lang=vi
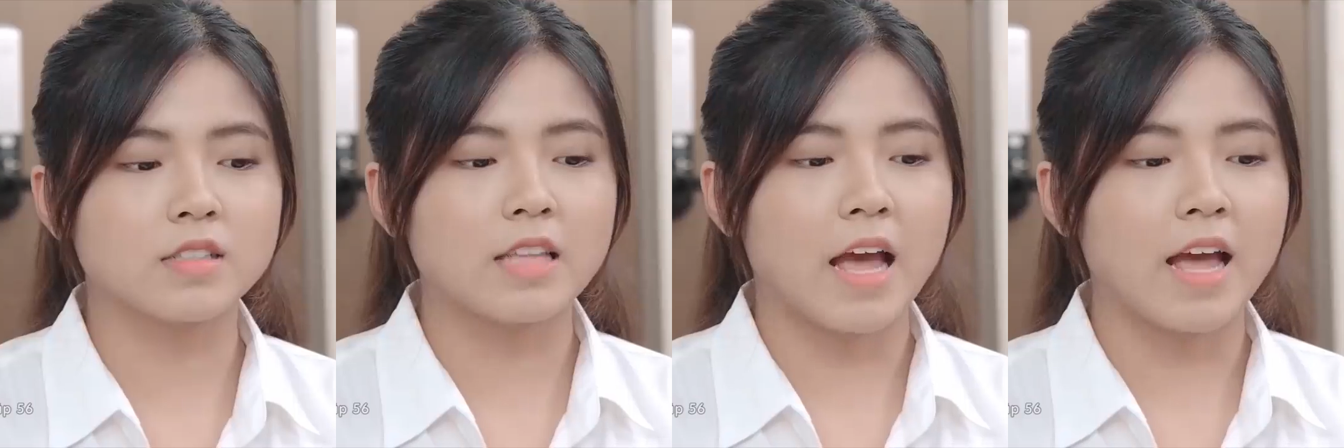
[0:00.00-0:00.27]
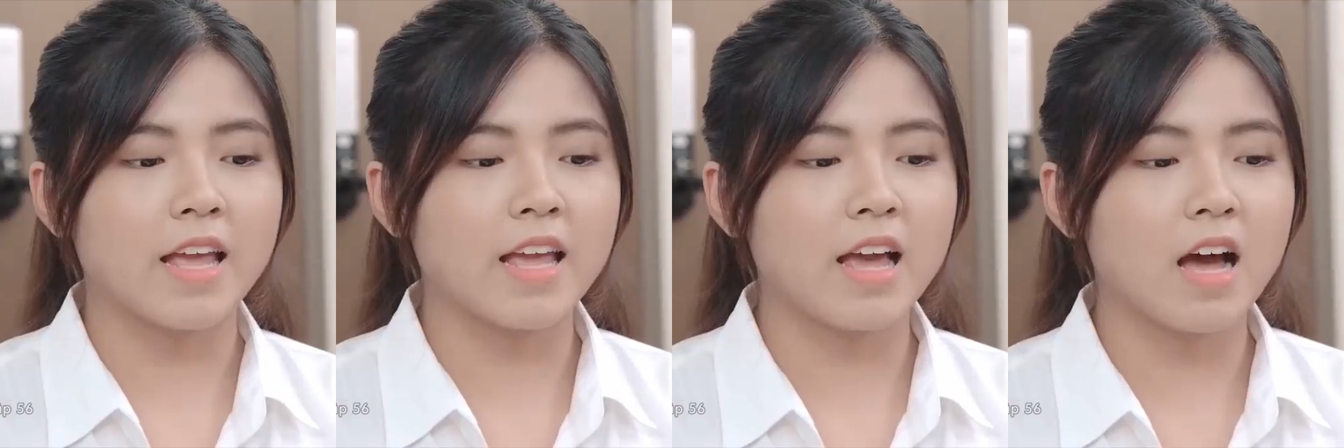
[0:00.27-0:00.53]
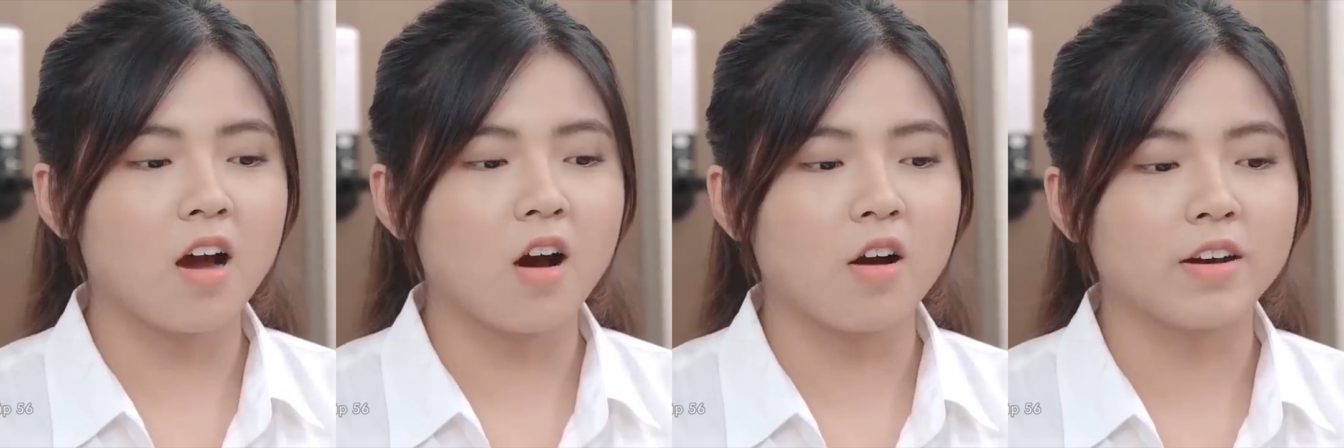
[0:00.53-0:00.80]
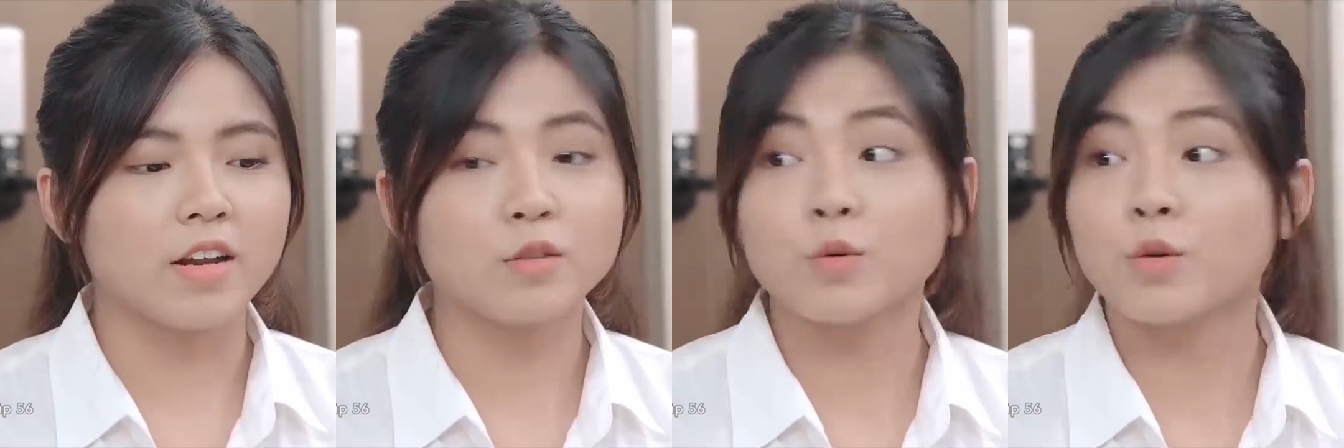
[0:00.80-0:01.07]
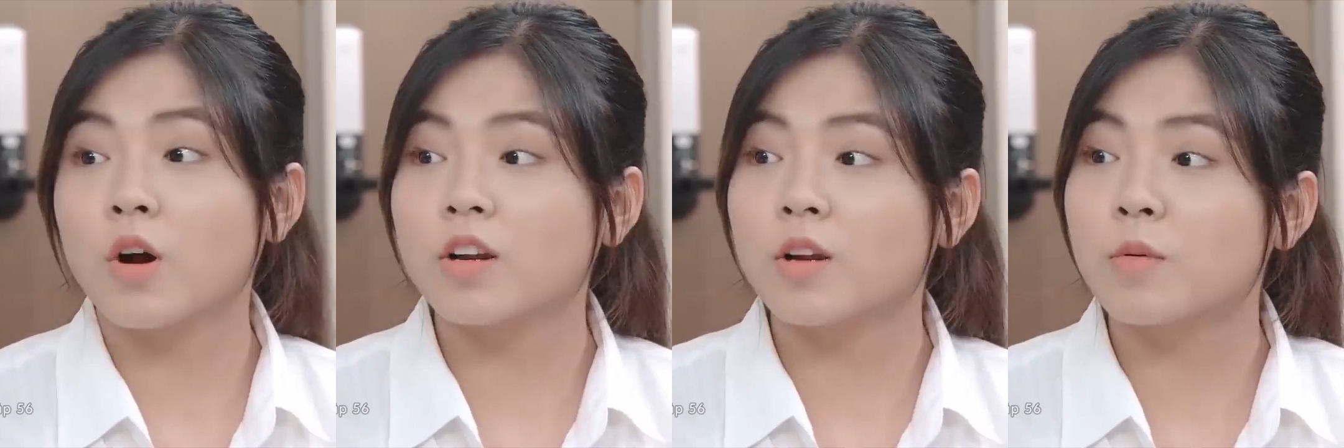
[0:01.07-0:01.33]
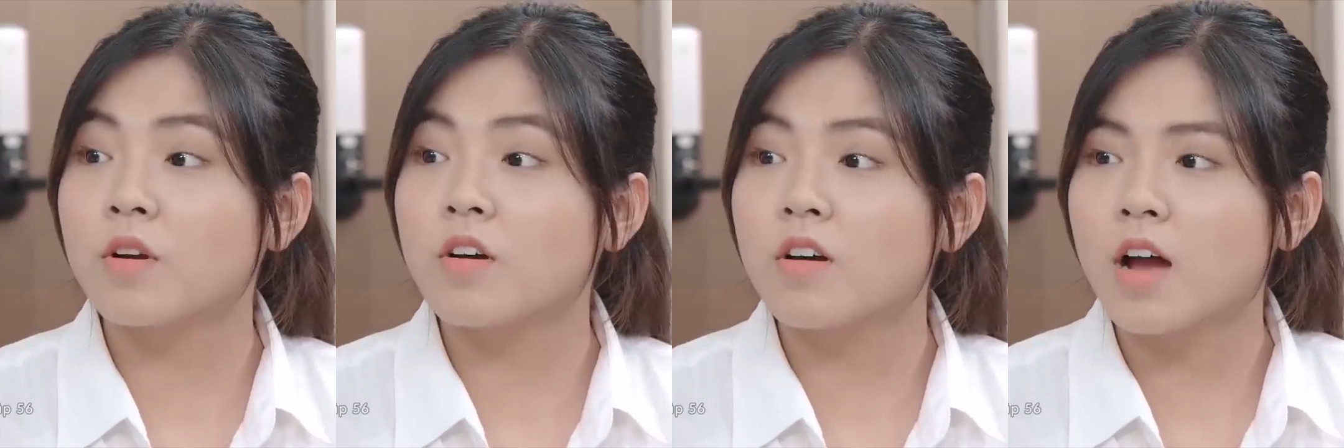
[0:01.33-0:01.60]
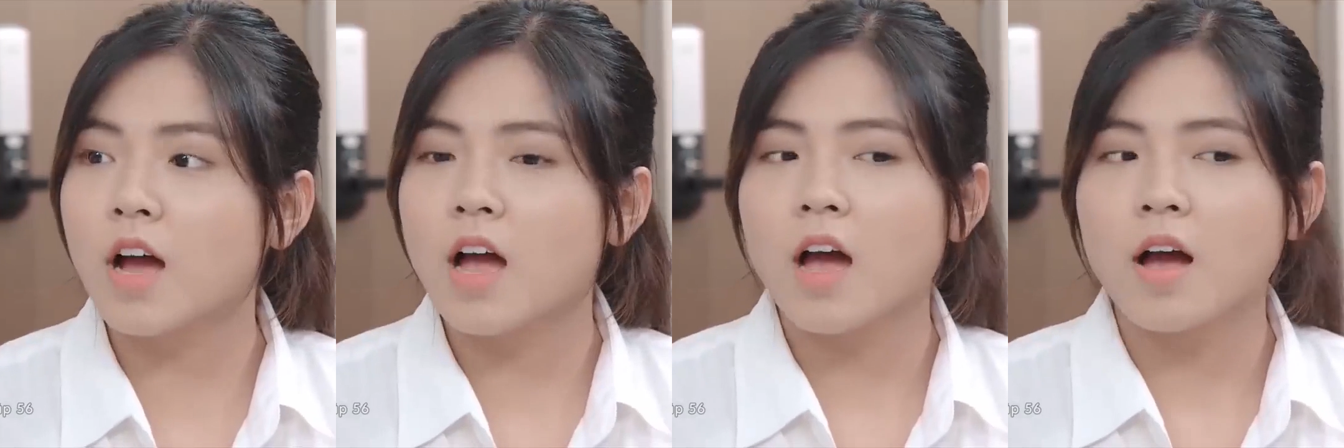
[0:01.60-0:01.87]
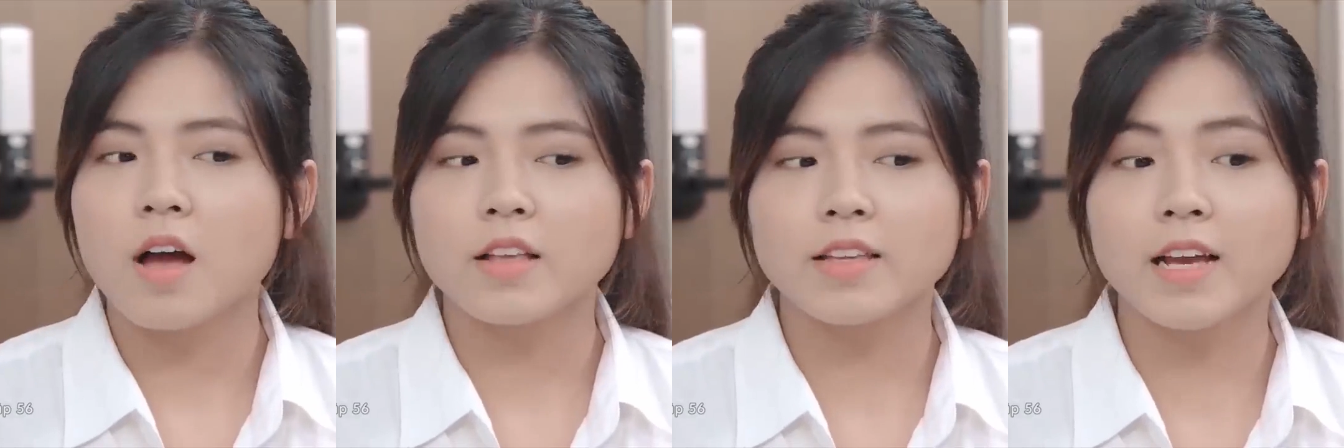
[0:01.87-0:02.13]
tại hồi nãy tôi có nấu nước á
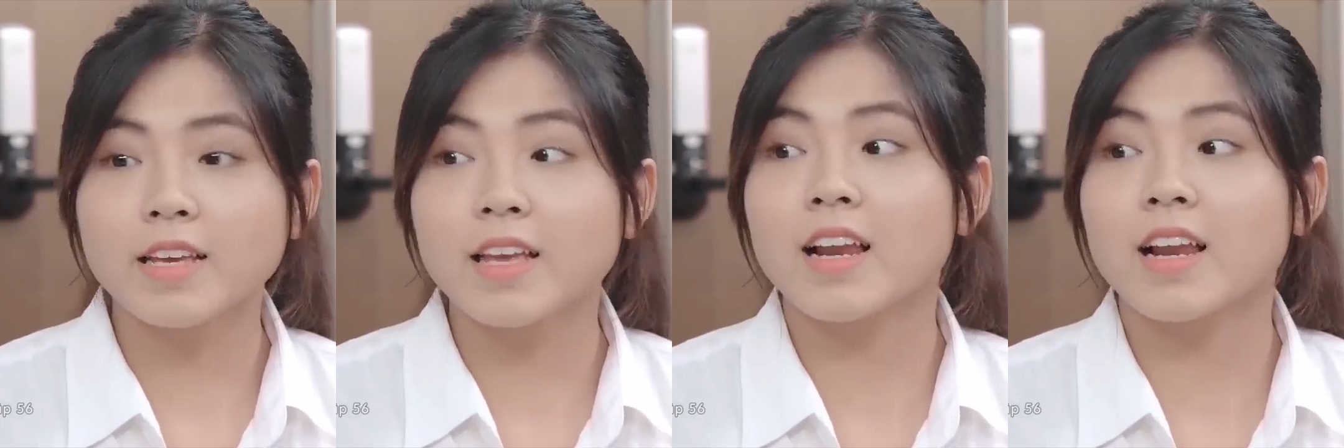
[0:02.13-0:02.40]
chắc